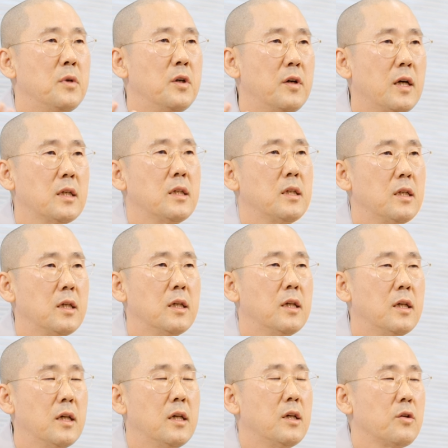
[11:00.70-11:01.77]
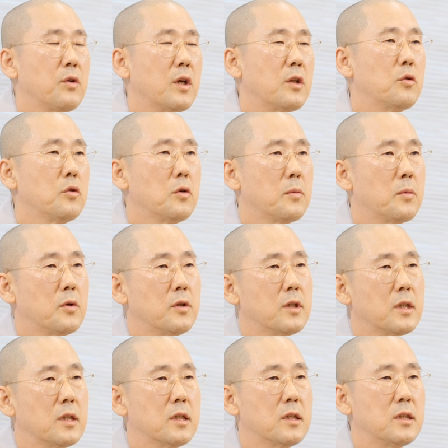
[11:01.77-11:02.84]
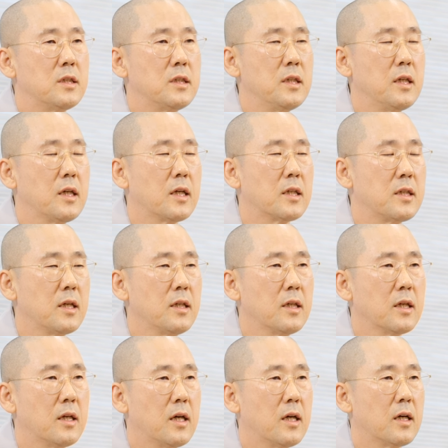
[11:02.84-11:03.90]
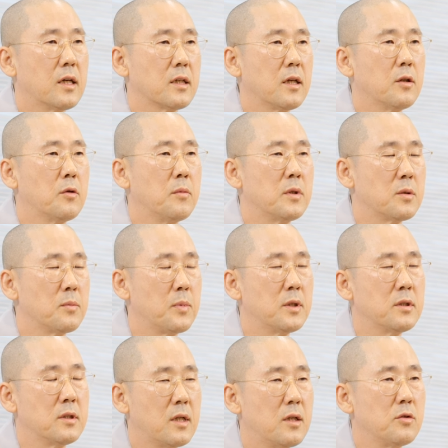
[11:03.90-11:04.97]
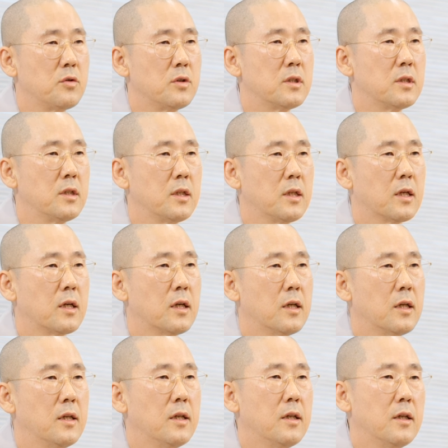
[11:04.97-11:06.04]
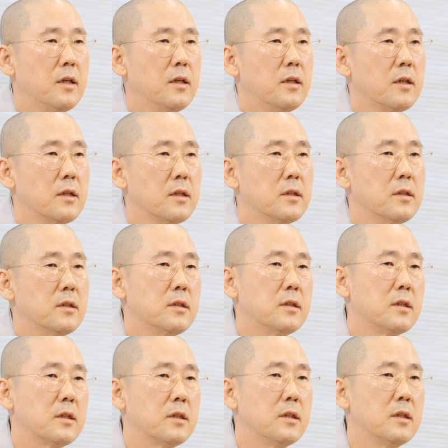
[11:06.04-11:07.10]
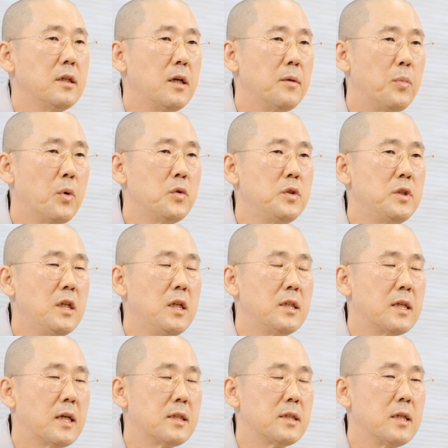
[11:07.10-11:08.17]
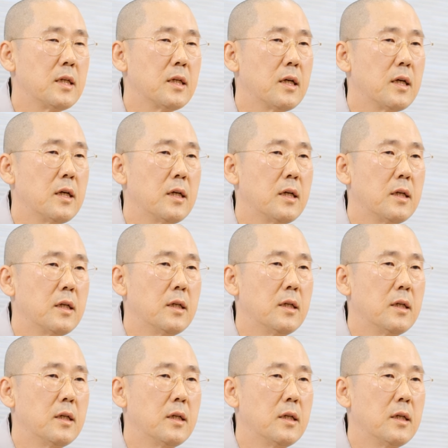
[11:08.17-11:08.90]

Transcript: 명확히 꿰뚫어보는 그런 지혜가 생겨야 괴로움에서 벗어날 수 있으니까 그거의 본질 자체가